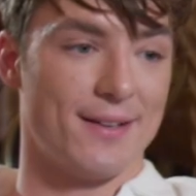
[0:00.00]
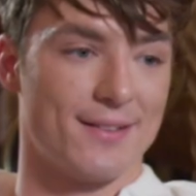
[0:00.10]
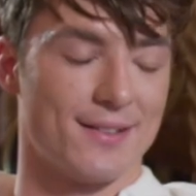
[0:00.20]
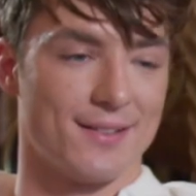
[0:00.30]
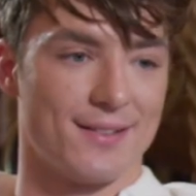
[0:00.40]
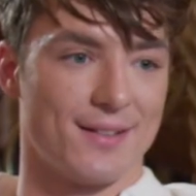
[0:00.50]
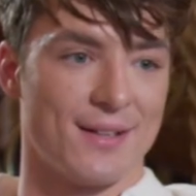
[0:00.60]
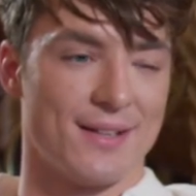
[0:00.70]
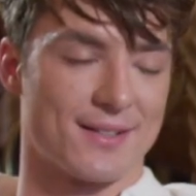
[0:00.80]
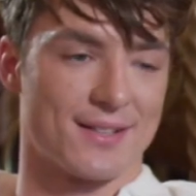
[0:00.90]
Ende
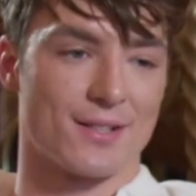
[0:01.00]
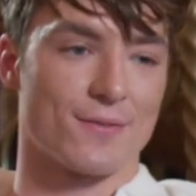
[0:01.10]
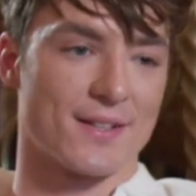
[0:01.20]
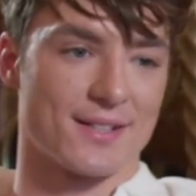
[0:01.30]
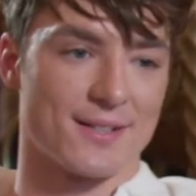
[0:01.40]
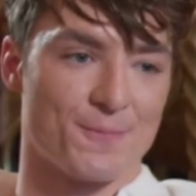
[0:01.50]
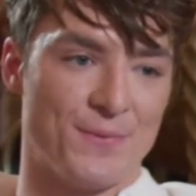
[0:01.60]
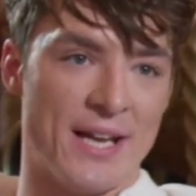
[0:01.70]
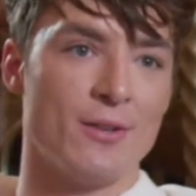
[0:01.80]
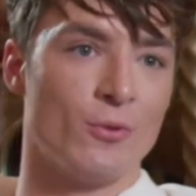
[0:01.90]
ist das, was
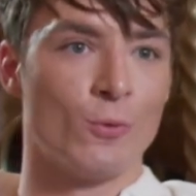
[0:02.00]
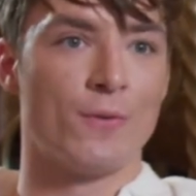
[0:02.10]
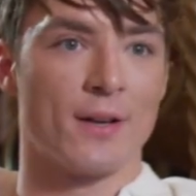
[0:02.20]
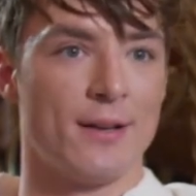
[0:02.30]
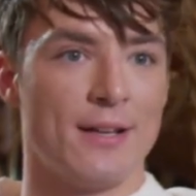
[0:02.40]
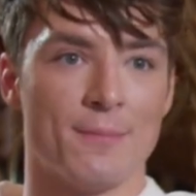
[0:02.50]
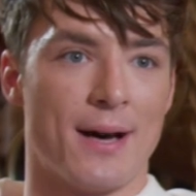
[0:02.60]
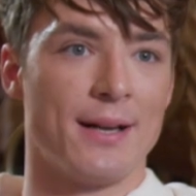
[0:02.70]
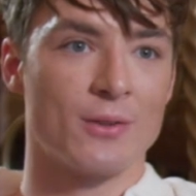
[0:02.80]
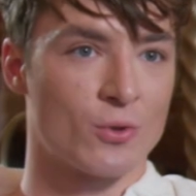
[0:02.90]
Danny und Ludwig erleben,
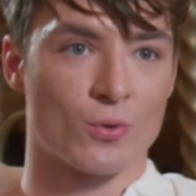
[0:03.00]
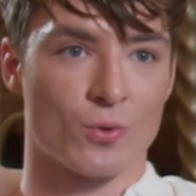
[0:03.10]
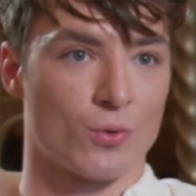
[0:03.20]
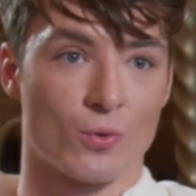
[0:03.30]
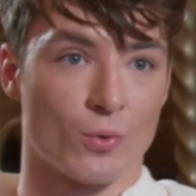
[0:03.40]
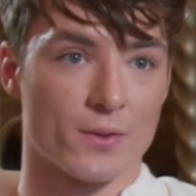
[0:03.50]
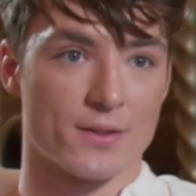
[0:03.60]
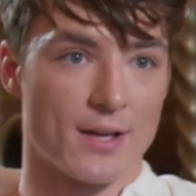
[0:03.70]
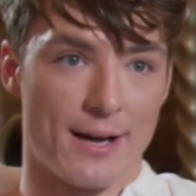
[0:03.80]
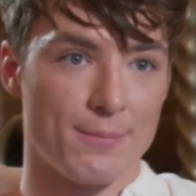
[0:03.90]
ein
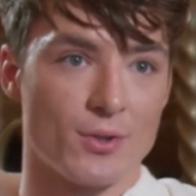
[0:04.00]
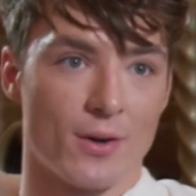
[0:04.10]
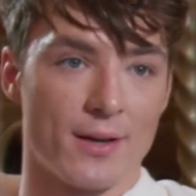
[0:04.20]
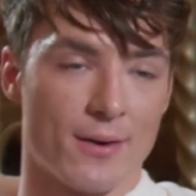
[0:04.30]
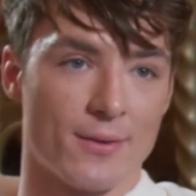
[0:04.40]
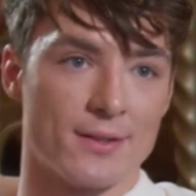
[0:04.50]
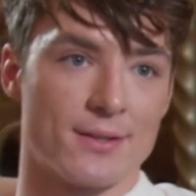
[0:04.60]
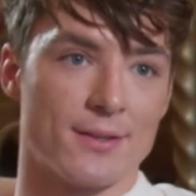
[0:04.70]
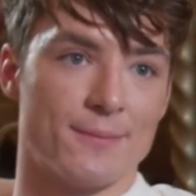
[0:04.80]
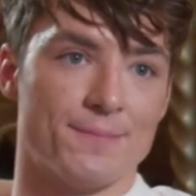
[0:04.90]
großes Abenteuer
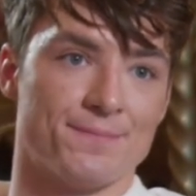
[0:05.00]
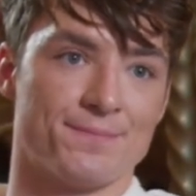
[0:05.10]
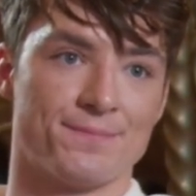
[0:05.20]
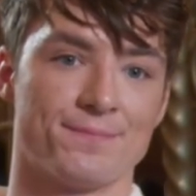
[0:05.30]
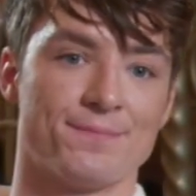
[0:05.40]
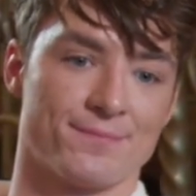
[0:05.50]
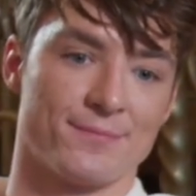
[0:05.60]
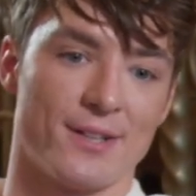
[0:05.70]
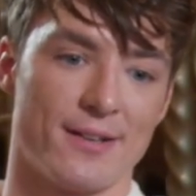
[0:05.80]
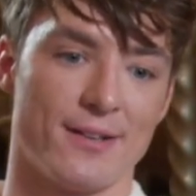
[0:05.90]
und ähm,
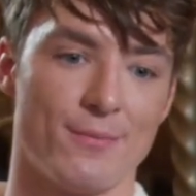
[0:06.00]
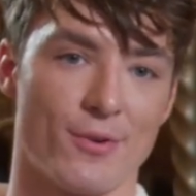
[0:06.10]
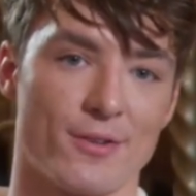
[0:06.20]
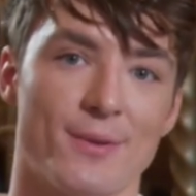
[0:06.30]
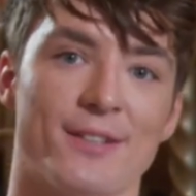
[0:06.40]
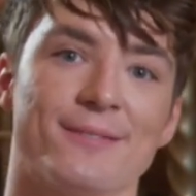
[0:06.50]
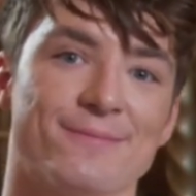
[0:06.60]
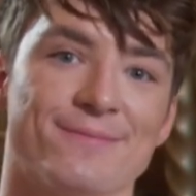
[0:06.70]
ja, da nehmen wir euch mit.